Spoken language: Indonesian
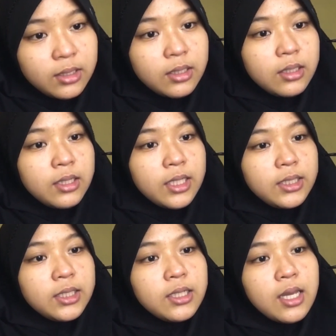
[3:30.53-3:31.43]

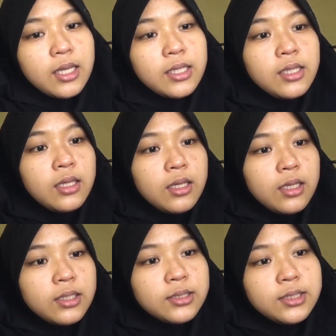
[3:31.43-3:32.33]
dekinai
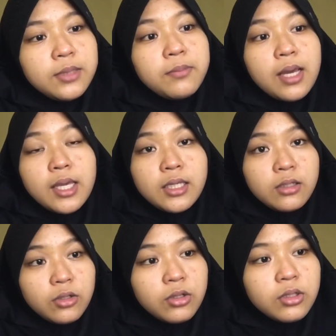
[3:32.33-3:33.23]
shimai
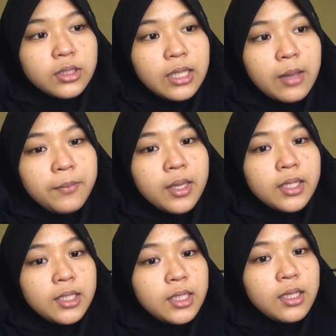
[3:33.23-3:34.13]
no
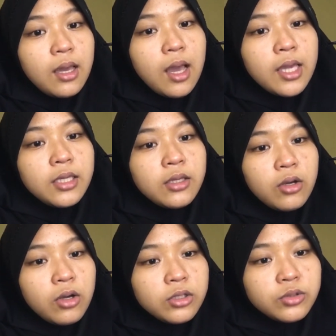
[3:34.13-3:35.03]
tameni
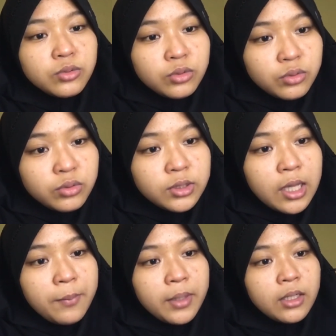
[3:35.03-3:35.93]
Hayo suru
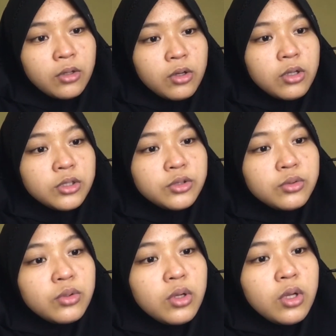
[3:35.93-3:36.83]
tameno
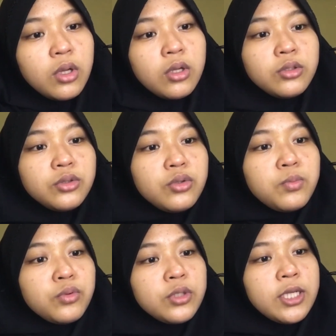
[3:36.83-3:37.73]
cu
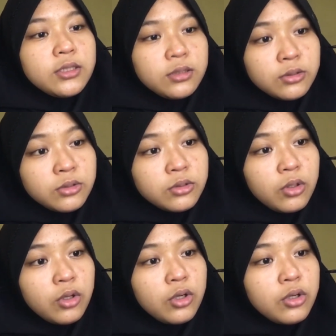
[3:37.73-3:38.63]
cubu desu
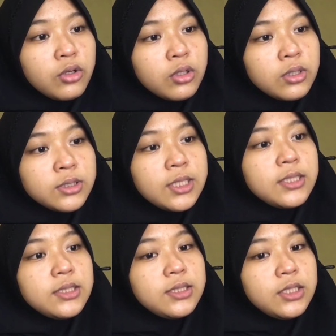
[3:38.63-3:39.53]
kono
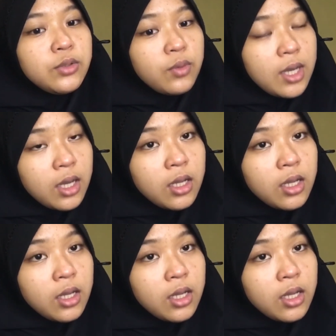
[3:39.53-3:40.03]
setciwa